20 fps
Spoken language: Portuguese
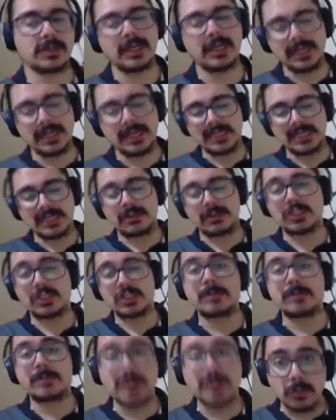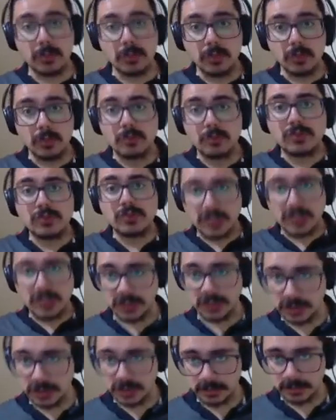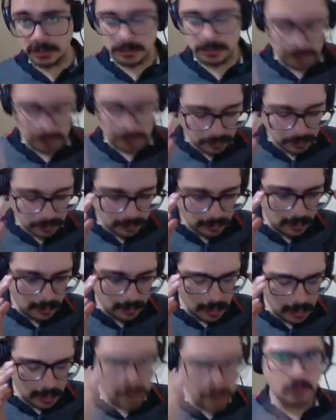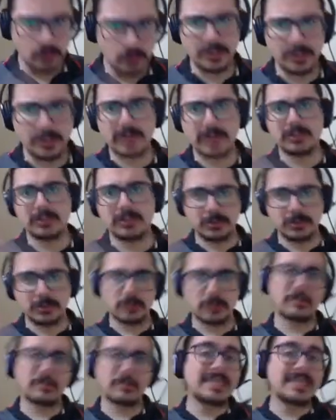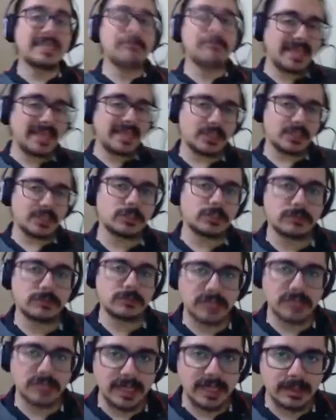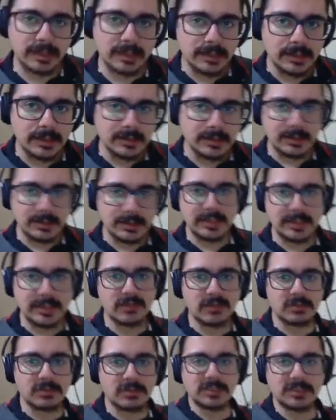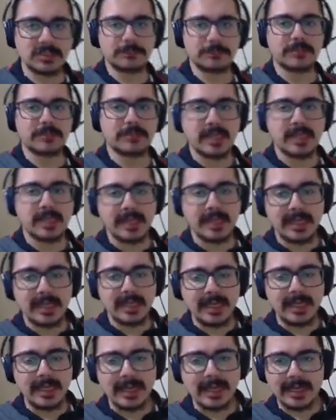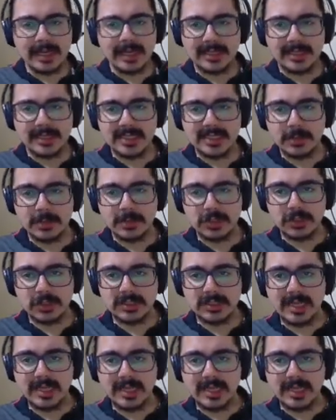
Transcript: Então ela já abriu um centímetro, o que é, digamos, o limite que a gente considera de deformação. E aqui em cima a gente tem